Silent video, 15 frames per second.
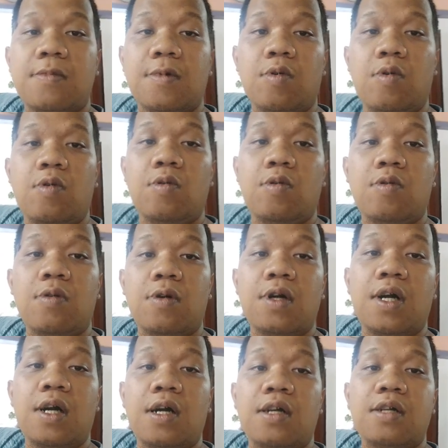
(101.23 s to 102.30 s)
Gunggong
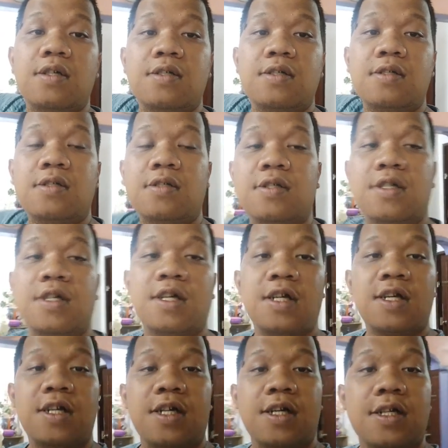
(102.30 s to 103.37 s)
ka.
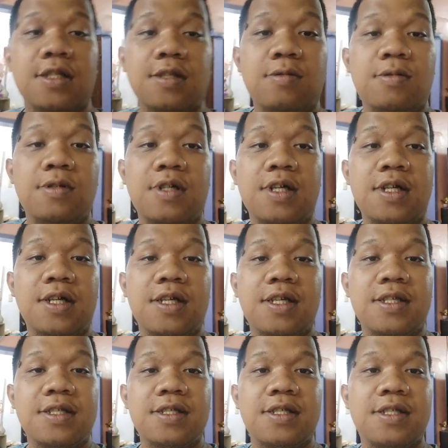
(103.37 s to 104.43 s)
At yun nga
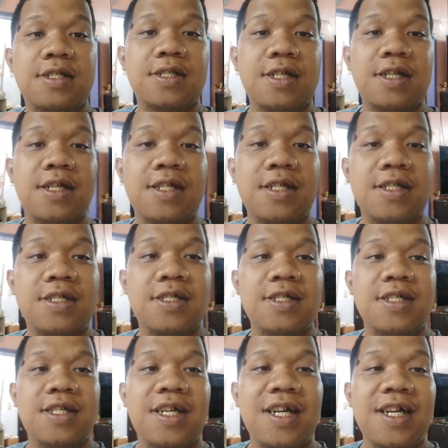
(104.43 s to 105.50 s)
guys.
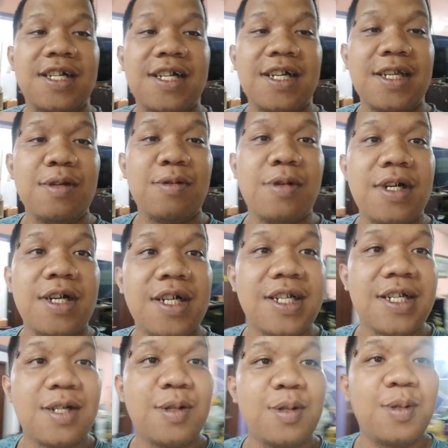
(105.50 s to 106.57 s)
Kayong
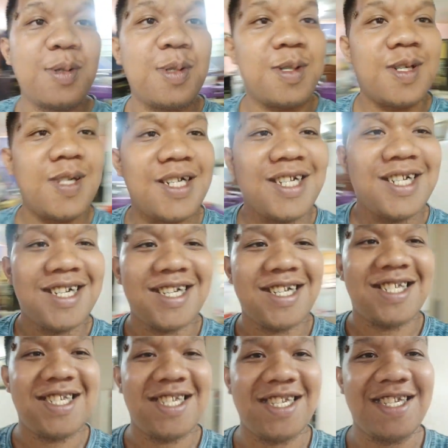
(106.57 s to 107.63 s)
araw
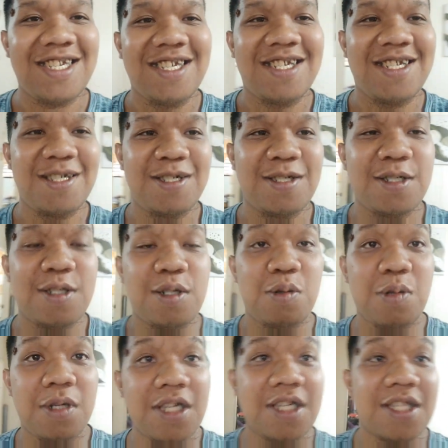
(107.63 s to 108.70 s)
ay
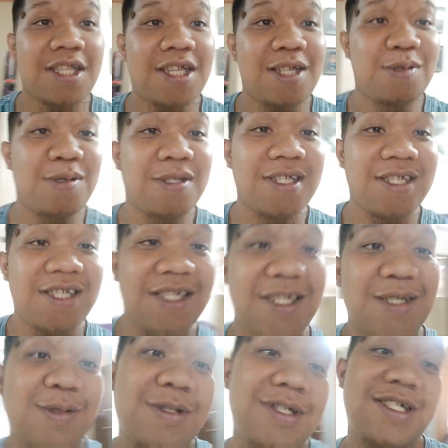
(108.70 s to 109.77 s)
wala tayong
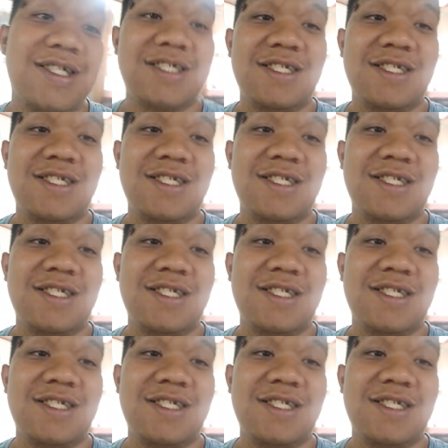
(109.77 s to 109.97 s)
ginagawa.